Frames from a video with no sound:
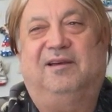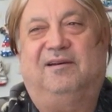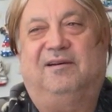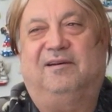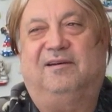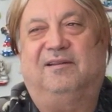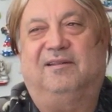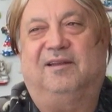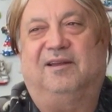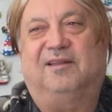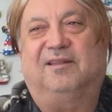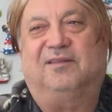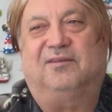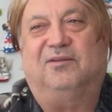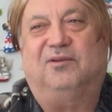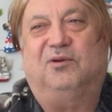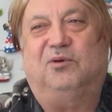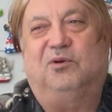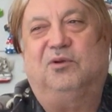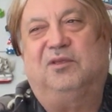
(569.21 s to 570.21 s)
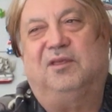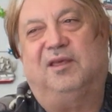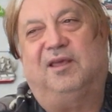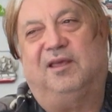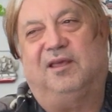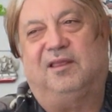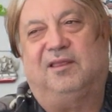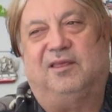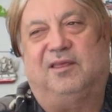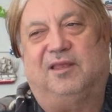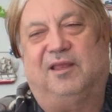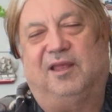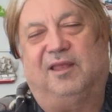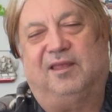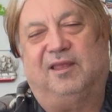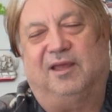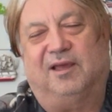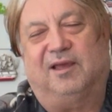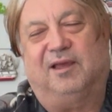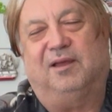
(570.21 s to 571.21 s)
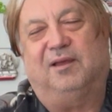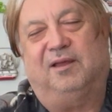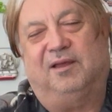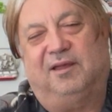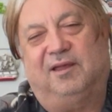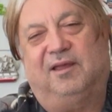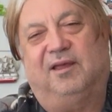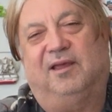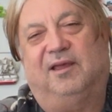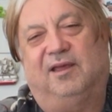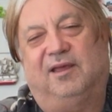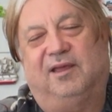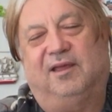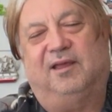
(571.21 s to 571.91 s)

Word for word: Ondan sonra o Çinendega e,